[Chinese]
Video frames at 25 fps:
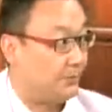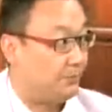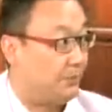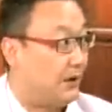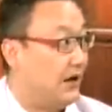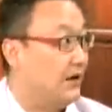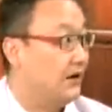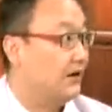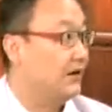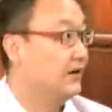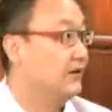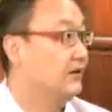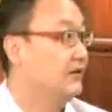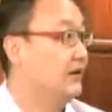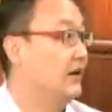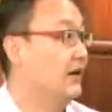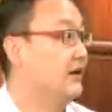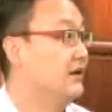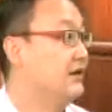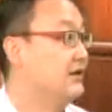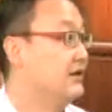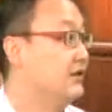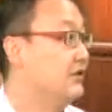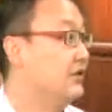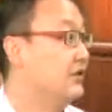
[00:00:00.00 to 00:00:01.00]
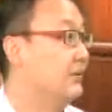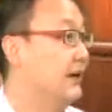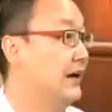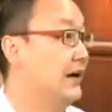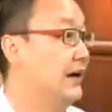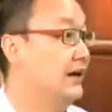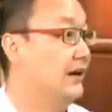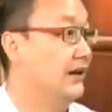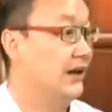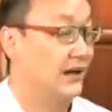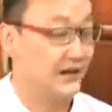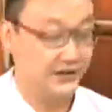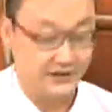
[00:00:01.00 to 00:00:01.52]
结果梆他一个镜
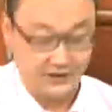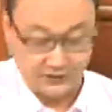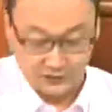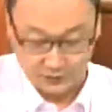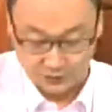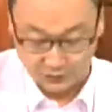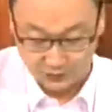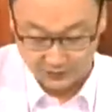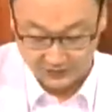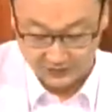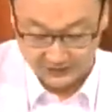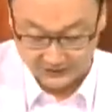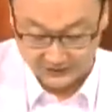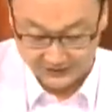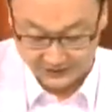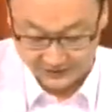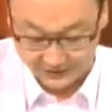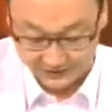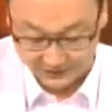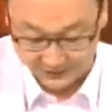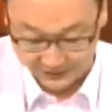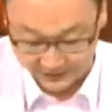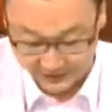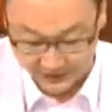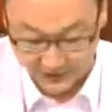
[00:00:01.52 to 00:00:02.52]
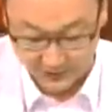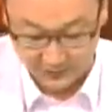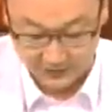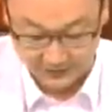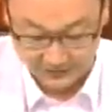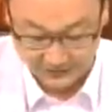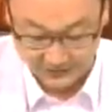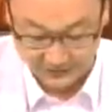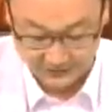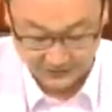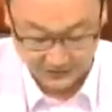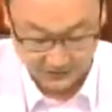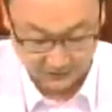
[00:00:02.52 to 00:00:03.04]
头拍下来，印度总理的这个
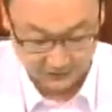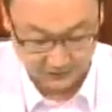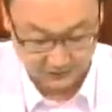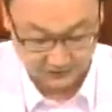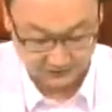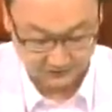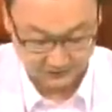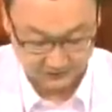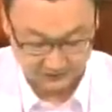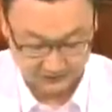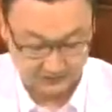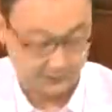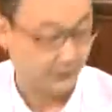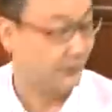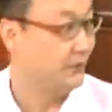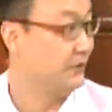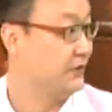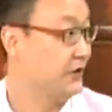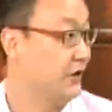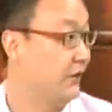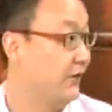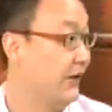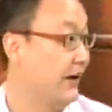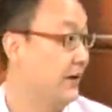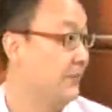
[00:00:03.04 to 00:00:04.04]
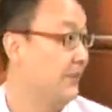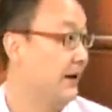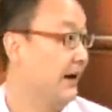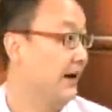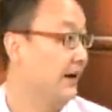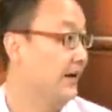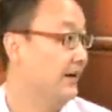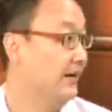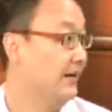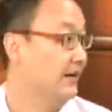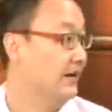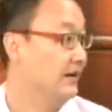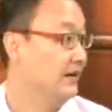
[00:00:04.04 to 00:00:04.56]
脚啊一个脚是朝
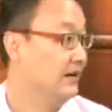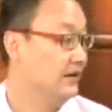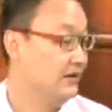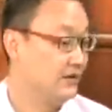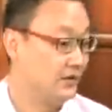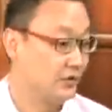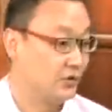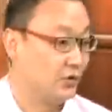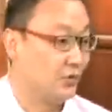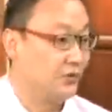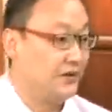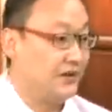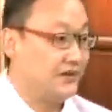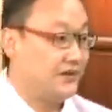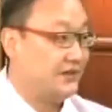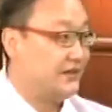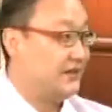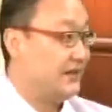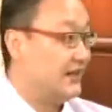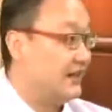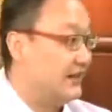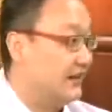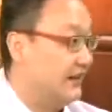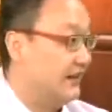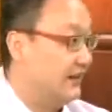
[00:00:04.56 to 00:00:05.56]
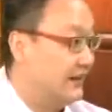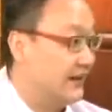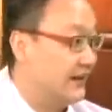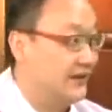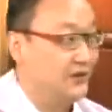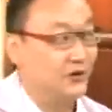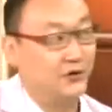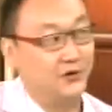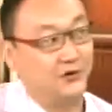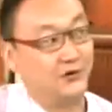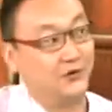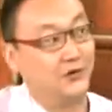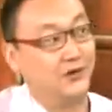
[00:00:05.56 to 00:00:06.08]
外摆，就总理是这样的，
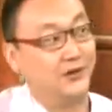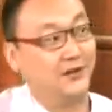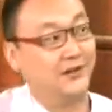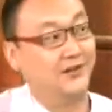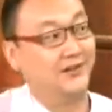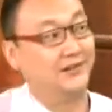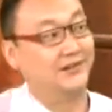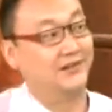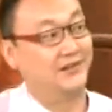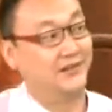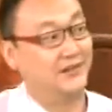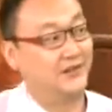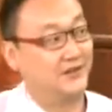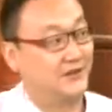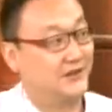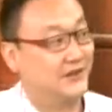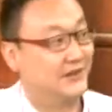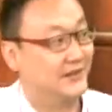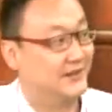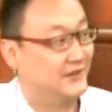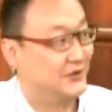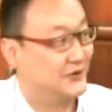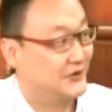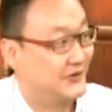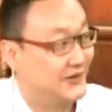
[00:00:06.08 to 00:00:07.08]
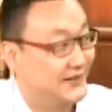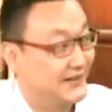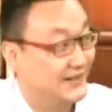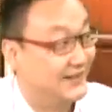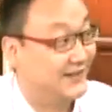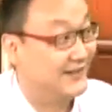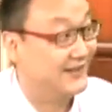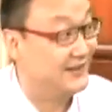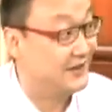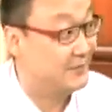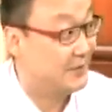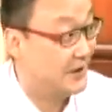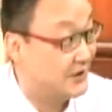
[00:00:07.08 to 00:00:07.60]
他就说其实呢就
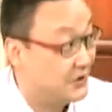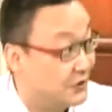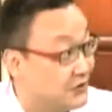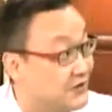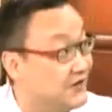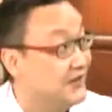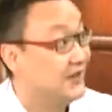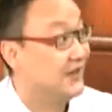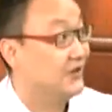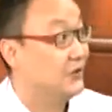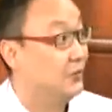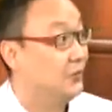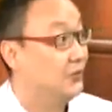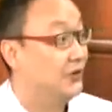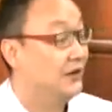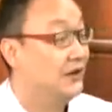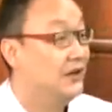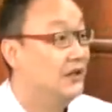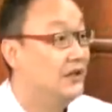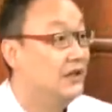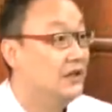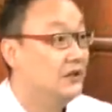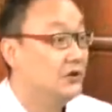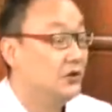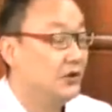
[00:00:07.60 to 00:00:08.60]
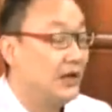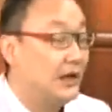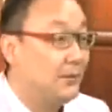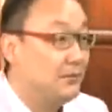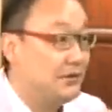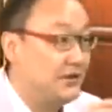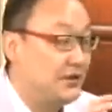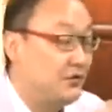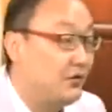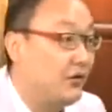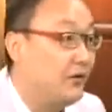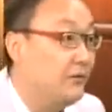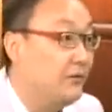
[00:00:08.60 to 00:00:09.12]
是这个里面有解读的，
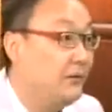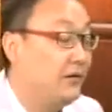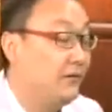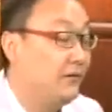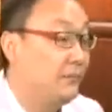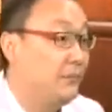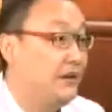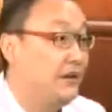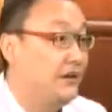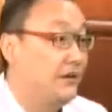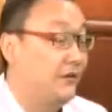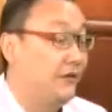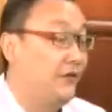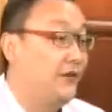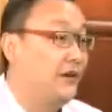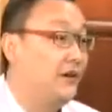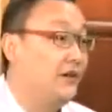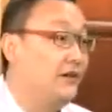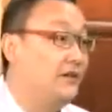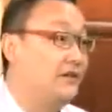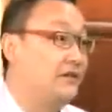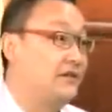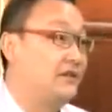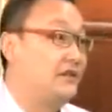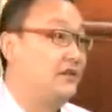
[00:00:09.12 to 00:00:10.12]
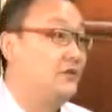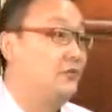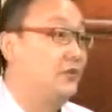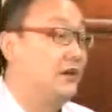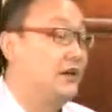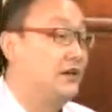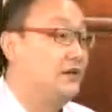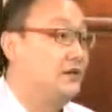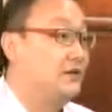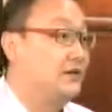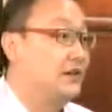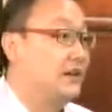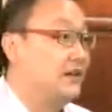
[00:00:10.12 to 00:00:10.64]
就他们希望媒媒体非常
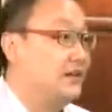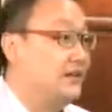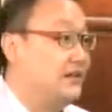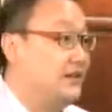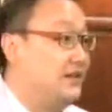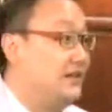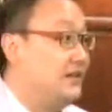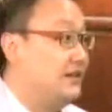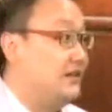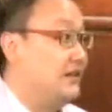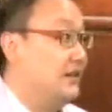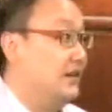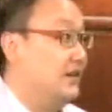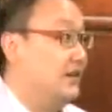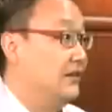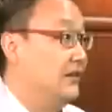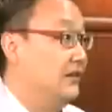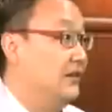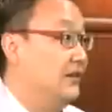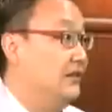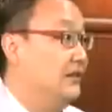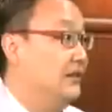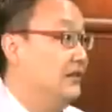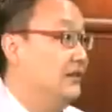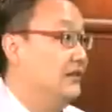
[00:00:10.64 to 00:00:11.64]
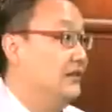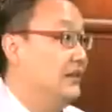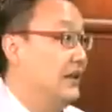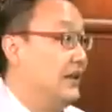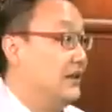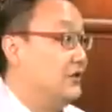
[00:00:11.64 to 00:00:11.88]
习惯于在这个细节上。